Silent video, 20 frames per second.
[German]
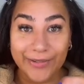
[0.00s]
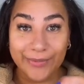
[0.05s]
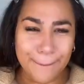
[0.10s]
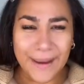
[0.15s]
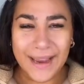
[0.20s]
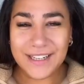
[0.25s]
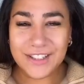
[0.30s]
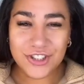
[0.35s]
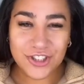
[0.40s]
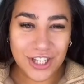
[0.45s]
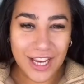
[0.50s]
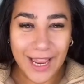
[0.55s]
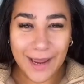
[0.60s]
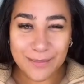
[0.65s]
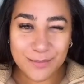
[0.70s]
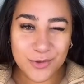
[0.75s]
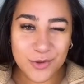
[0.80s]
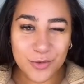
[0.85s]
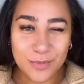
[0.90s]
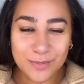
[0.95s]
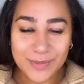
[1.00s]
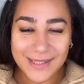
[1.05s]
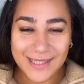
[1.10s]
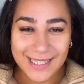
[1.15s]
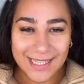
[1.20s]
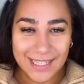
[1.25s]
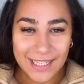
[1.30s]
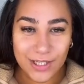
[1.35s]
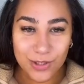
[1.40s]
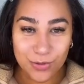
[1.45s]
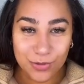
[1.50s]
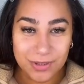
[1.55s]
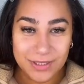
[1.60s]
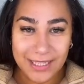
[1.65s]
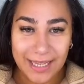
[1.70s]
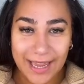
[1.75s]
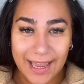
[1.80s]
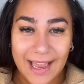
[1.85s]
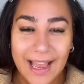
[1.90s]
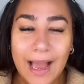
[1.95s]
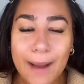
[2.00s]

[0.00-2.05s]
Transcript: Beide schreiben so ein bisschen hin und her,